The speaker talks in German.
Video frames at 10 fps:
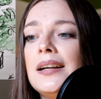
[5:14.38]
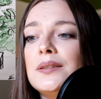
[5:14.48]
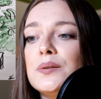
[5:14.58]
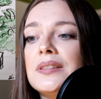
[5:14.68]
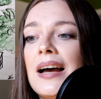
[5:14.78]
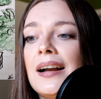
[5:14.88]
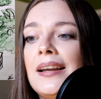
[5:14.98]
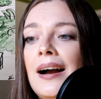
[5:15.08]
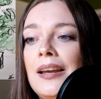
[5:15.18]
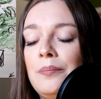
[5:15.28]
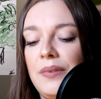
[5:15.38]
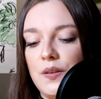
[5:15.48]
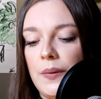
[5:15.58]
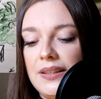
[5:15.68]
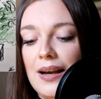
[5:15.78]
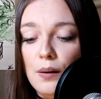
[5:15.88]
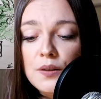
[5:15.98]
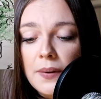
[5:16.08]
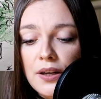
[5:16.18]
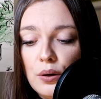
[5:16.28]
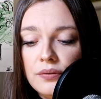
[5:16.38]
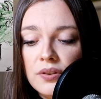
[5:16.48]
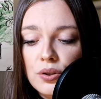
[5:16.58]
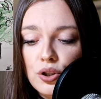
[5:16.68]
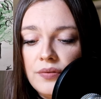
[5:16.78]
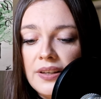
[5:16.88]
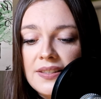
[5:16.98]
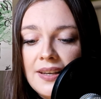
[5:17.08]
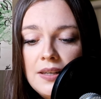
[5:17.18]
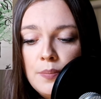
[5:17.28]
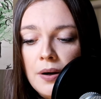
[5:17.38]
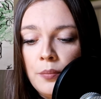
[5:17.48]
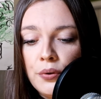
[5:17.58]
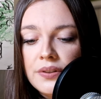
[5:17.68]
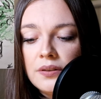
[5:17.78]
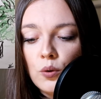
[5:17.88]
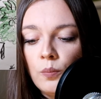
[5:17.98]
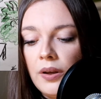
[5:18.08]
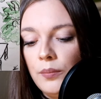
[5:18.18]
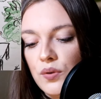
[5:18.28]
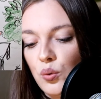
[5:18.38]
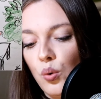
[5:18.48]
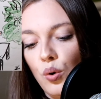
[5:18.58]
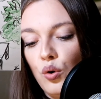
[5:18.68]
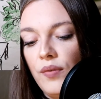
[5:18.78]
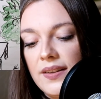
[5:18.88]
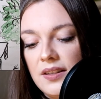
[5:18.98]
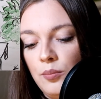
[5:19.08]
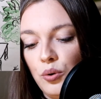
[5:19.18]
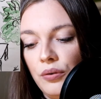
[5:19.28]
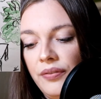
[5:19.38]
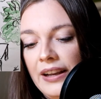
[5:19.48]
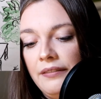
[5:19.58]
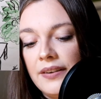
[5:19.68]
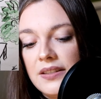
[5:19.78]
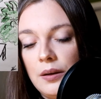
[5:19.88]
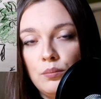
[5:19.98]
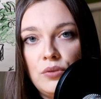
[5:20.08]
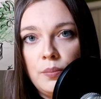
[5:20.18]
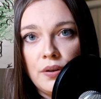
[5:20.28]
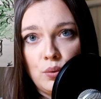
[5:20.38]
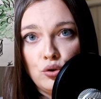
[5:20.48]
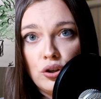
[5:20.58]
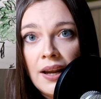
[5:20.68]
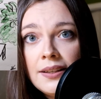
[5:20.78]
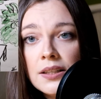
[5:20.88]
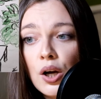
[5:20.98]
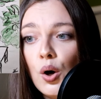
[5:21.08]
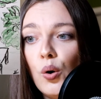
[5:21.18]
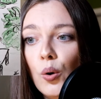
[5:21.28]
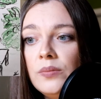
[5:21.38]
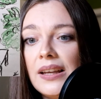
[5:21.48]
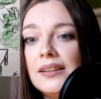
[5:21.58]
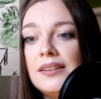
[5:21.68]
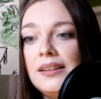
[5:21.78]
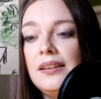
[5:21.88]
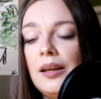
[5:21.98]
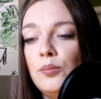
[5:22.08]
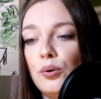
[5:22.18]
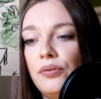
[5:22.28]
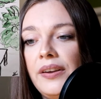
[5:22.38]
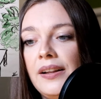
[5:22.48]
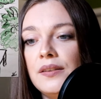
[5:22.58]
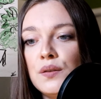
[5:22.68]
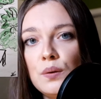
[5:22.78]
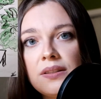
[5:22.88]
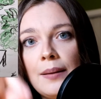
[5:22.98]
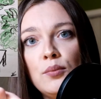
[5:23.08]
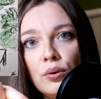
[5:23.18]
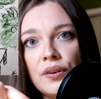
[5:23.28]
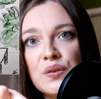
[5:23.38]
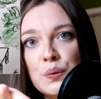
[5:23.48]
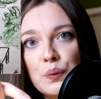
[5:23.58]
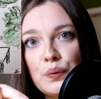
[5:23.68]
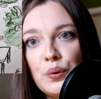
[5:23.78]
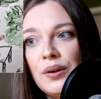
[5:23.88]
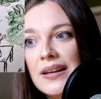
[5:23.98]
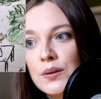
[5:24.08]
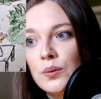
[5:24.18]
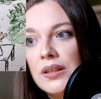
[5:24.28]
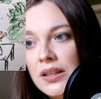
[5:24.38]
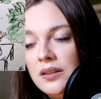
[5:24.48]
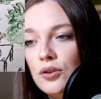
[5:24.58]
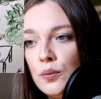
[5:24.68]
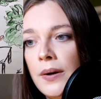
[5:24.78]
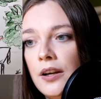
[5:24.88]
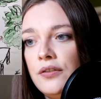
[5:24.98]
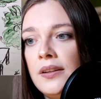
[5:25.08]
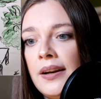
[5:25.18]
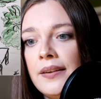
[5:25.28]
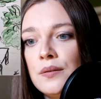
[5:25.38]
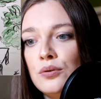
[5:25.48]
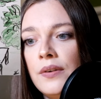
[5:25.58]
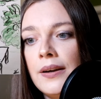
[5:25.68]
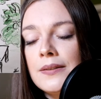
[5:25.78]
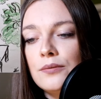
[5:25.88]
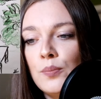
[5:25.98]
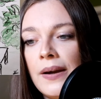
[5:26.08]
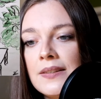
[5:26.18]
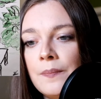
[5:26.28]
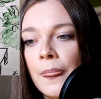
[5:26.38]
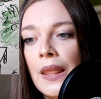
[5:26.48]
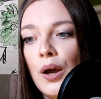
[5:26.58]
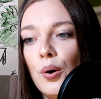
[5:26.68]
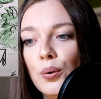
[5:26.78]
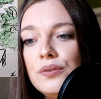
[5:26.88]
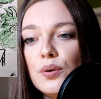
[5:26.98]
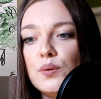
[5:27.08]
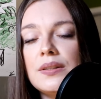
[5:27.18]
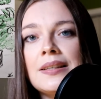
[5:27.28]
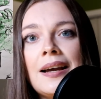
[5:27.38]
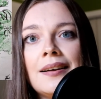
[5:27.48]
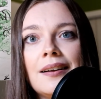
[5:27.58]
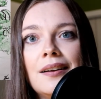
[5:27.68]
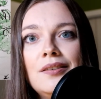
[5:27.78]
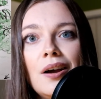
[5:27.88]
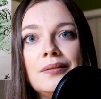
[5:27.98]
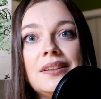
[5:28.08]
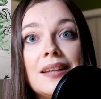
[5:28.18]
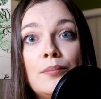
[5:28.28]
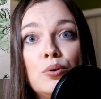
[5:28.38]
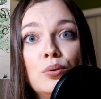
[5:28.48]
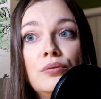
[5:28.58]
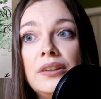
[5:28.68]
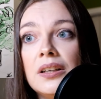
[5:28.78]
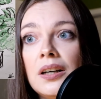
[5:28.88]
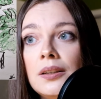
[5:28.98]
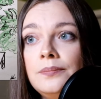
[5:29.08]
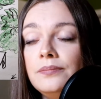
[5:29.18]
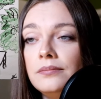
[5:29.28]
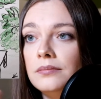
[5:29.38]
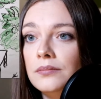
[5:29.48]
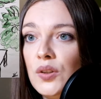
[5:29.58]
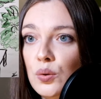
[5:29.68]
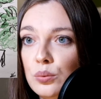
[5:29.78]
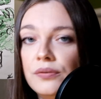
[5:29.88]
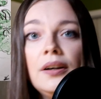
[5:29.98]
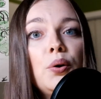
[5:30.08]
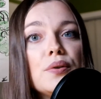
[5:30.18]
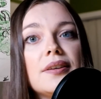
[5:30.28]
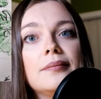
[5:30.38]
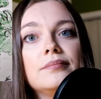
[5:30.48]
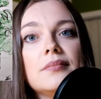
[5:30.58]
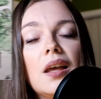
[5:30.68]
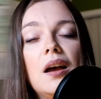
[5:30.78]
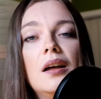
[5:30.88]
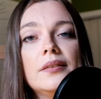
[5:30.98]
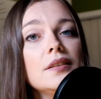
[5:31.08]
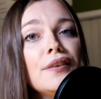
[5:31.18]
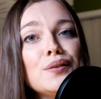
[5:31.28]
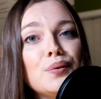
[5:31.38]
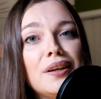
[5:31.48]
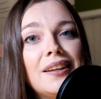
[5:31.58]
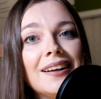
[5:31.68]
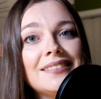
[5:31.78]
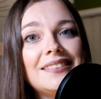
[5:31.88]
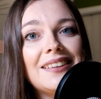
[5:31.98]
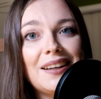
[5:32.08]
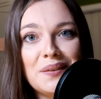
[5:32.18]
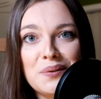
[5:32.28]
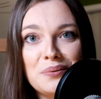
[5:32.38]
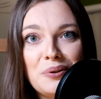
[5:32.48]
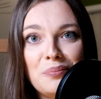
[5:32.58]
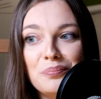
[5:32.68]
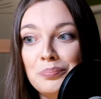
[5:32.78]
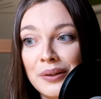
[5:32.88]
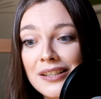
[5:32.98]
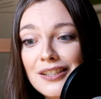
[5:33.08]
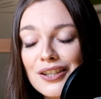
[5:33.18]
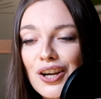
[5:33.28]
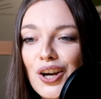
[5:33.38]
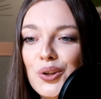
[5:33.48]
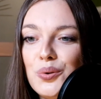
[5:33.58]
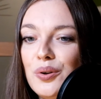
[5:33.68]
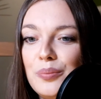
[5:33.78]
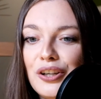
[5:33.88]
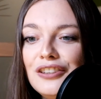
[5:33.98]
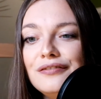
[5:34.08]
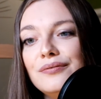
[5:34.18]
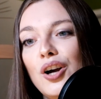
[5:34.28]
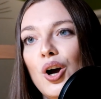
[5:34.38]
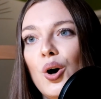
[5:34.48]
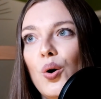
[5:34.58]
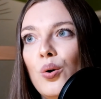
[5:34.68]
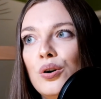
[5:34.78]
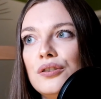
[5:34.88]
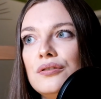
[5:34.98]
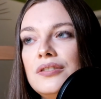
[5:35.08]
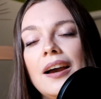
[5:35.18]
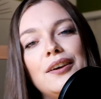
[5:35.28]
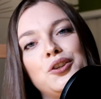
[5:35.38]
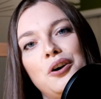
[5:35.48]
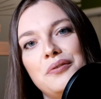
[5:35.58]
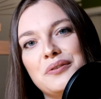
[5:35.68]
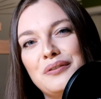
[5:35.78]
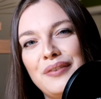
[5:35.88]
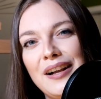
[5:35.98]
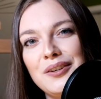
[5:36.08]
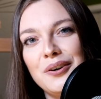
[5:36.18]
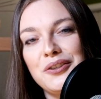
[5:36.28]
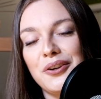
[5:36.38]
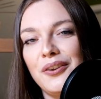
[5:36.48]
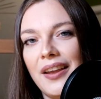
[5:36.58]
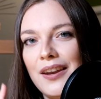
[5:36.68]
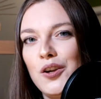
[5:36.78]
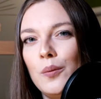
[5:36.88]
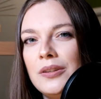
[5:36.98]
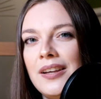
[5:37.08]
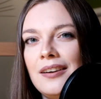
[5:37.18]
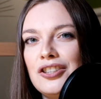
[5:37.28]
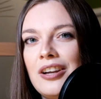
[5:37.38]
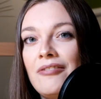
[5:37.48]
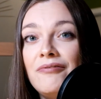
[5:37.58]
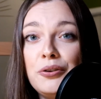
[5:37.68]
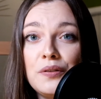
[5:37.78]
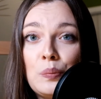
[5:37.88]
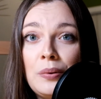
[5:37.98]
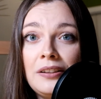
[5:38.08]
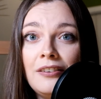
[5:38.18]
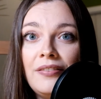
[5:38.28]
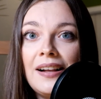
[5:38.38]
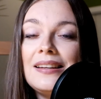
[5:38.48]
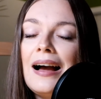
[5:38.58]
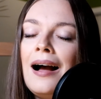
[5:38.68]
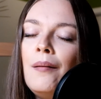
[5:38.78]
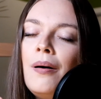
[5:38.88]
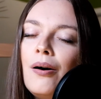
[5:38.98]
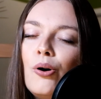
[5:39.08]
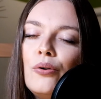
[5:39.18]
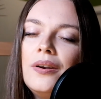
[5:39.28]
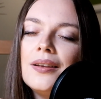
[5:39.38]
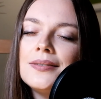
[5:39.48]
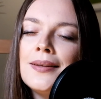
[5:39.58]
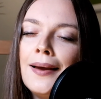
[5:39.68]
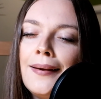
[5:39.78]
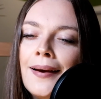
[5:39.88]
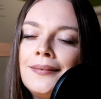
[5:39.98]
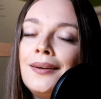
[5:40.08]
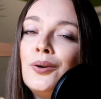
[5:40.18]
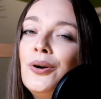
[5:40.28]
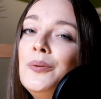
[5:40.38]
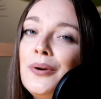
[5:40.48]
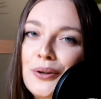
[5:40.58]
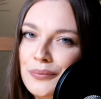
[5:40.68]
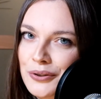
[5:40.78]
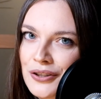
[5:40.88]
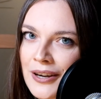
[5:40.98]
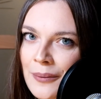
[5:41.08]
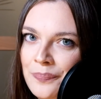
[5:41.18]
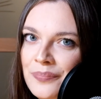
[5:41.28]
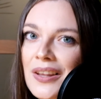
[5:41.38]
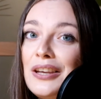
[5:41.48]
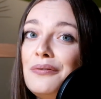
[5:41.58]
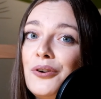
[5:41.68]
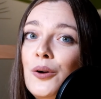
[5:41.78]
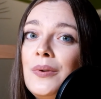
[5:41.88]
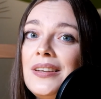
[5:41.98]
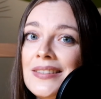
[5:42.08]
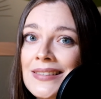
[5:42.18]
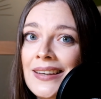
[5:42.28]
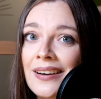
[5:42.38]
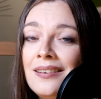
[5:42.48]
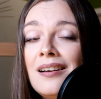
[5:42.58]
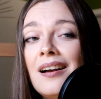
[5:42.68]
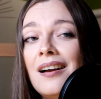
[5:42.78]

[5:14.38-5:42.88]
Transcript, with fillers: sozusagen ja eben erstmal hier ausbreitet auf den Tisch, wie ihr seht, die paar Münzen, um eben zu gucken, was eben noch fehlt, was eben die Person schon hat, um dann die, die eben noch fehlen, zur Sammlung hinzuzufügen, also in Sparschwein reinzuschmeißen und sozusagen ja die Sammlung wieder zu vergrößern. Das waren so die Gedanken, die ich hatte zu dem Bild, zu den Begriffen. Und ja, ich hoffe, es gefällt euch. Ihr könnt gerne in die Kommentare schreiben, wie euch das Bild gefällt, aber auch wieder sehr gerne neue Begriffe schreiben. Ich freue mich sehr.